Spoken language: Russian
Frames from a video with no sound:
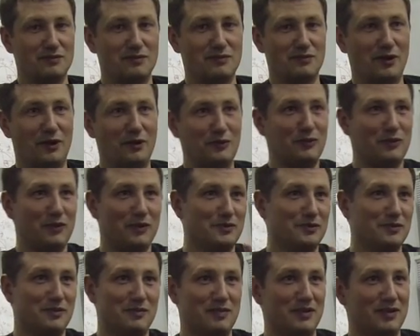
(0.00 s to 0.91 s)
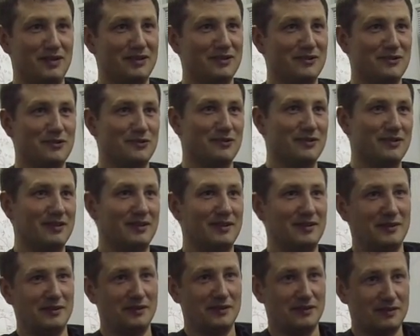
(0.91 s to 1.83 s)
в коридоре было понятно, что
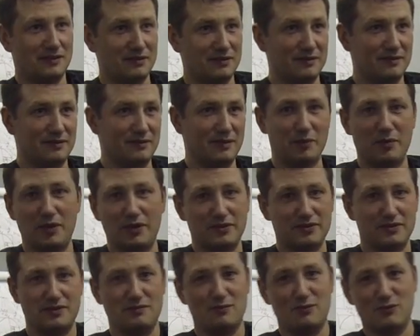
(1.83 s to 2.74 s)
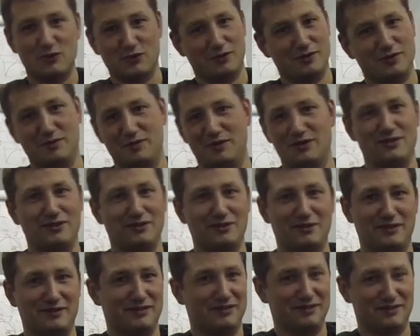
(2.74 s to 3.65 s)
ребята, с ним можно иметь
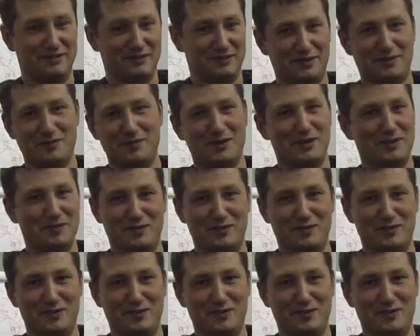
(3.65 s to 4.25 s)
дело, нормальный